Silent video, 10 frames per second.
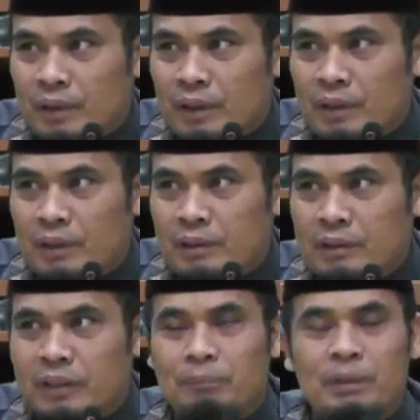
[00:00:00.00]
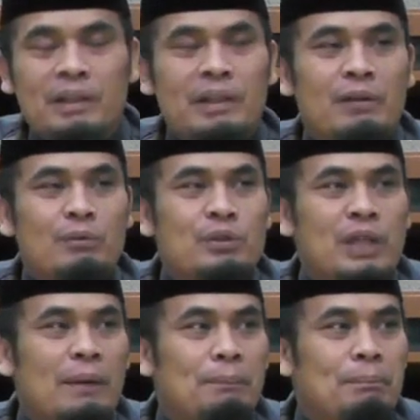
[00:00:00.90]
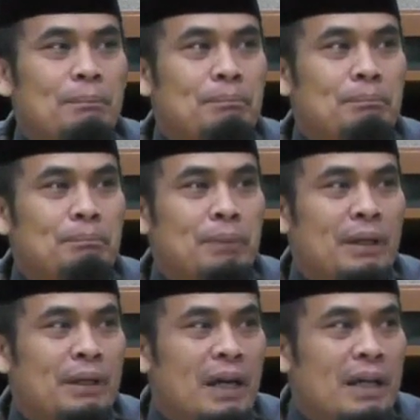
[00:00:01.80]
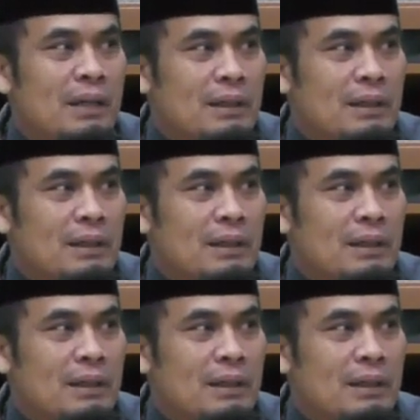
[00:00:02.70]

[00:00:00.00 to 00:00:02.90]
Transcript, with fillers: Nah, tetapi tidak usah pernah